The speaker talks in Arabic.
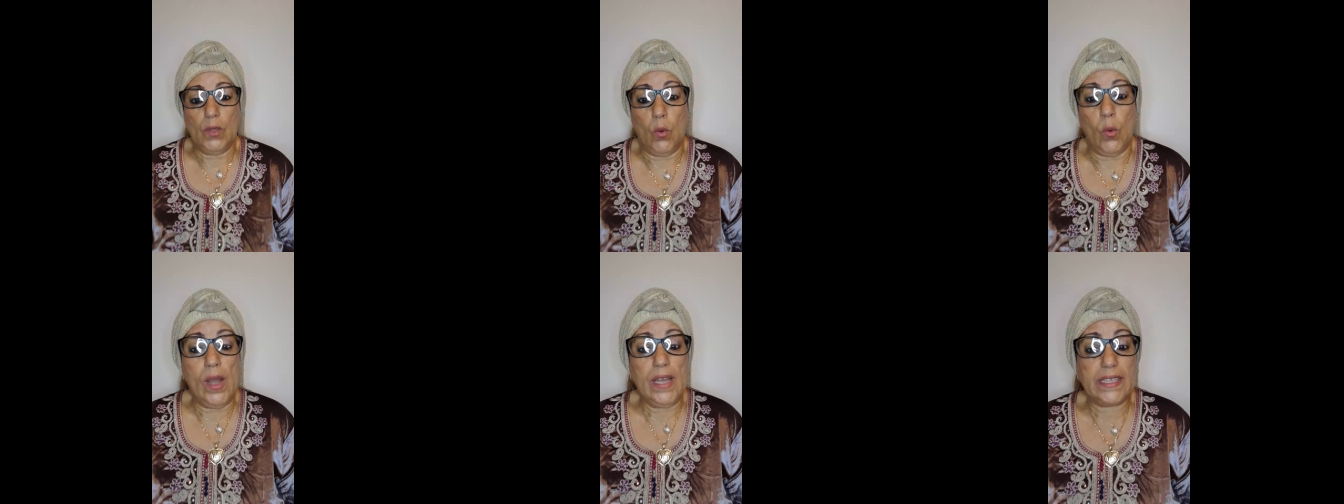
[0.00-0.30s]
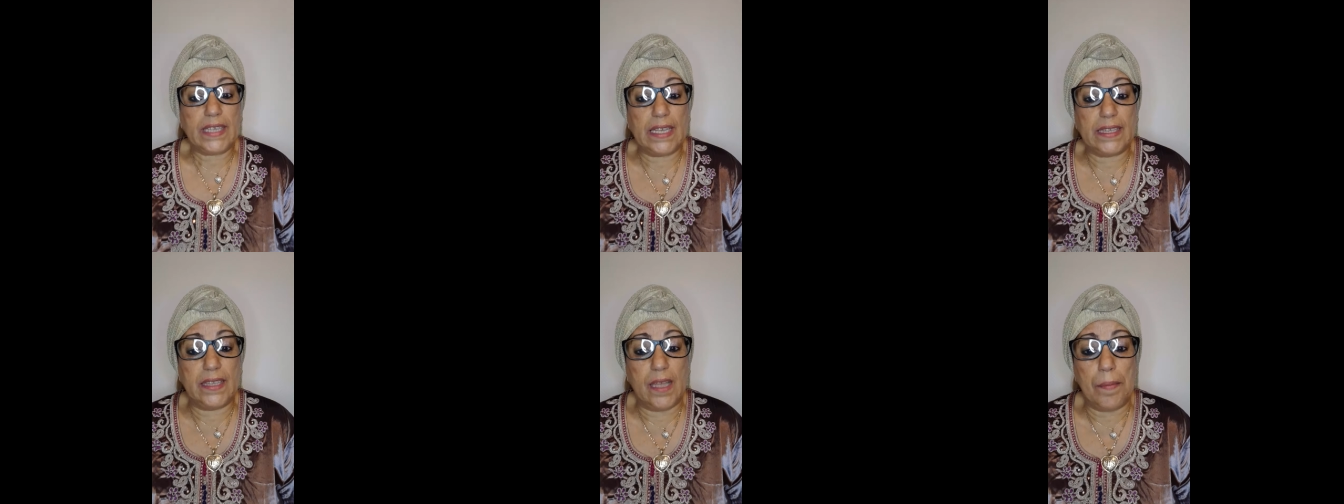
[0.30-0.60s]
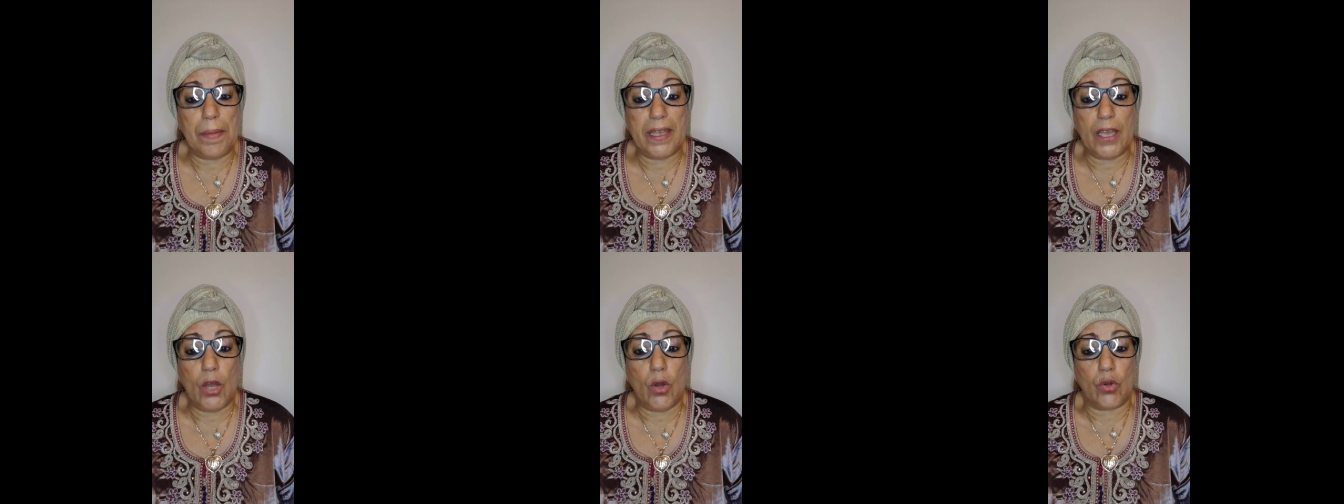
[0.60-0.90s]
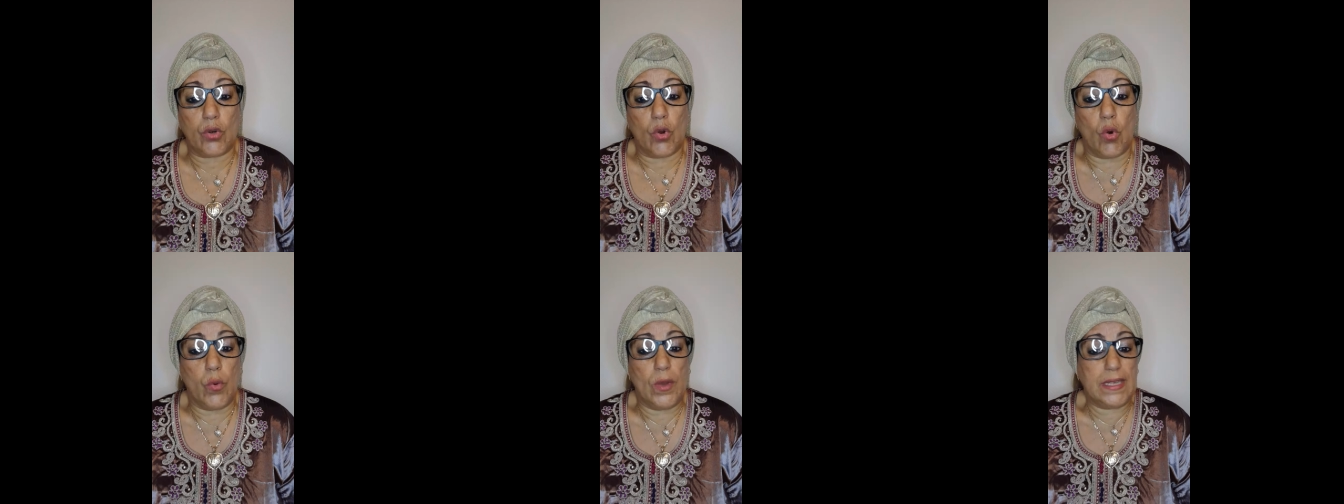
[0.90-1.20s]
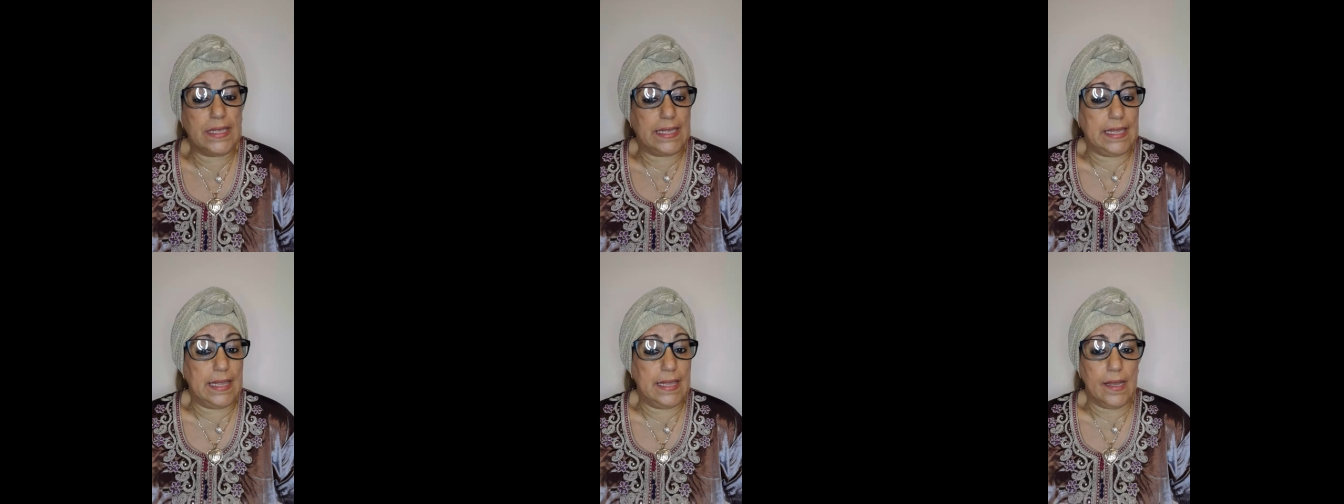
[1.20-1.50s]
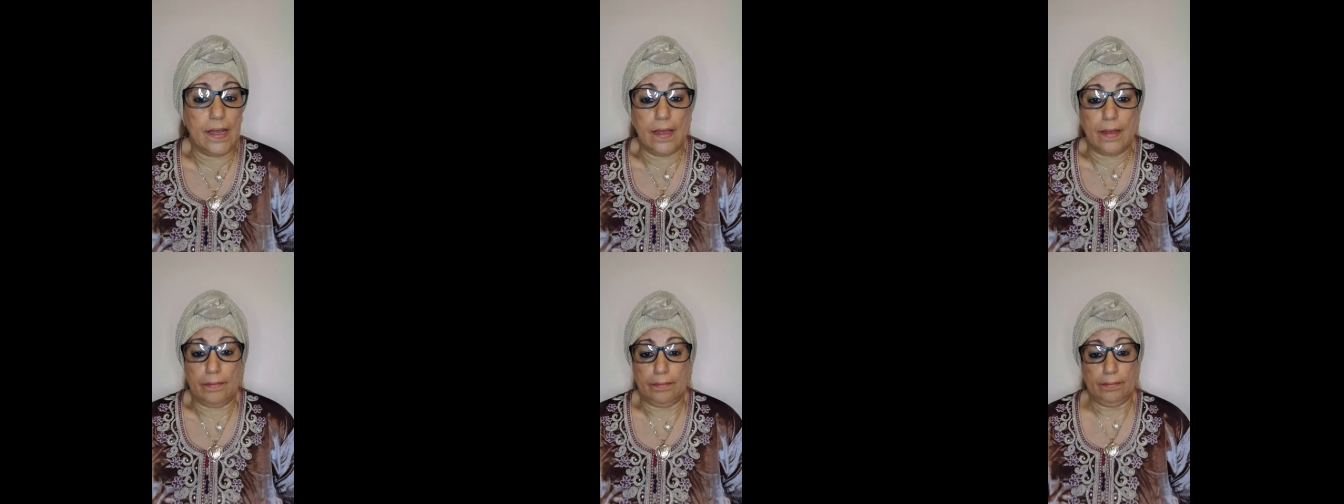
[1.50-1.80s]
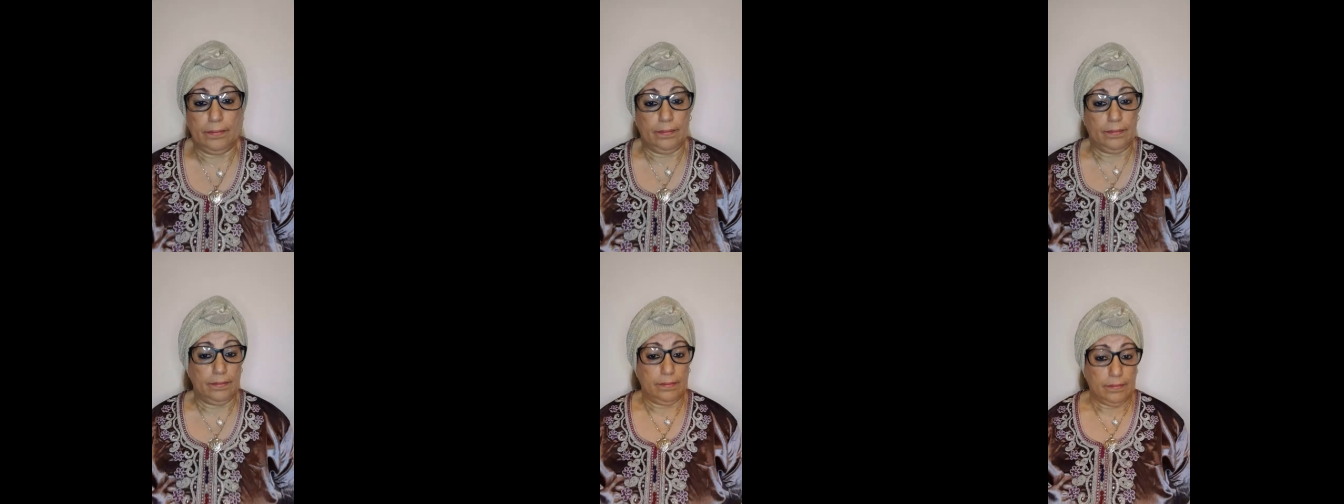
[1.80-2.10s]
واحد خدام كيخرج ويزلق
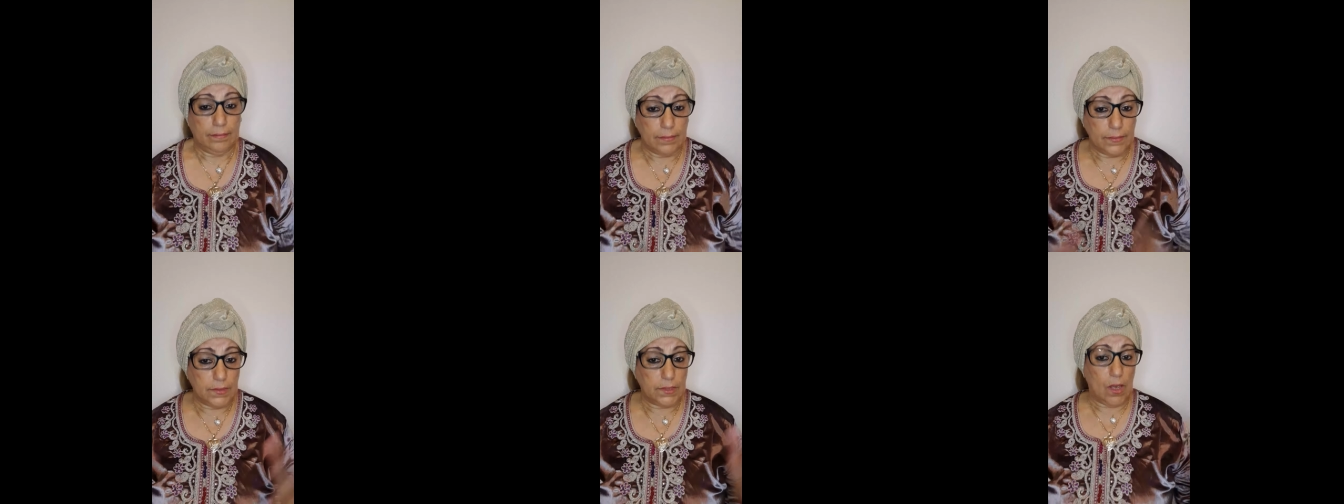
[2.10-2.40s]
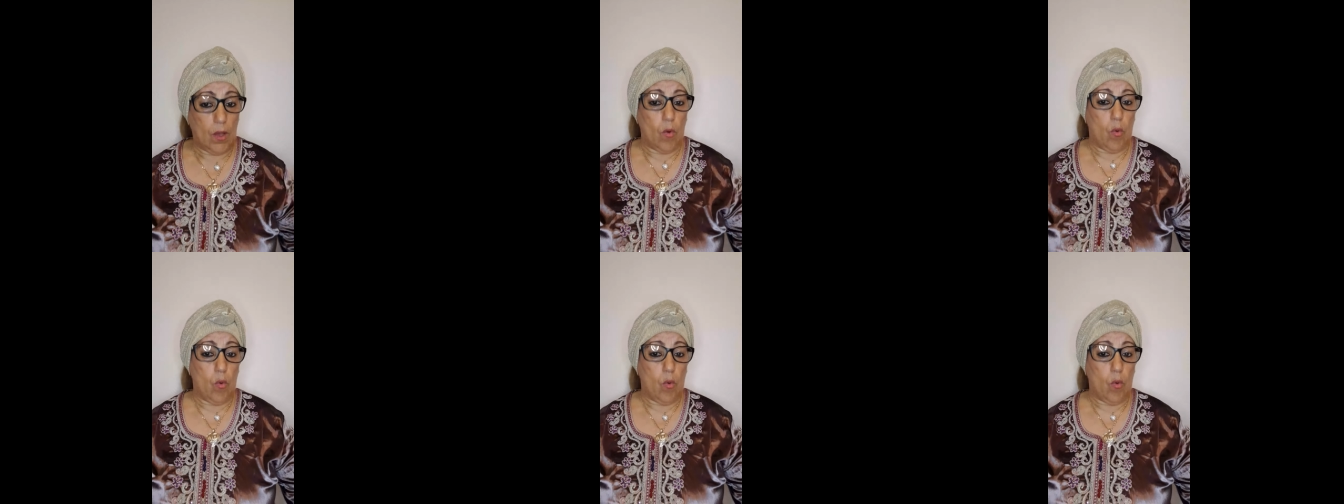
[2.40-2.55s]
حتى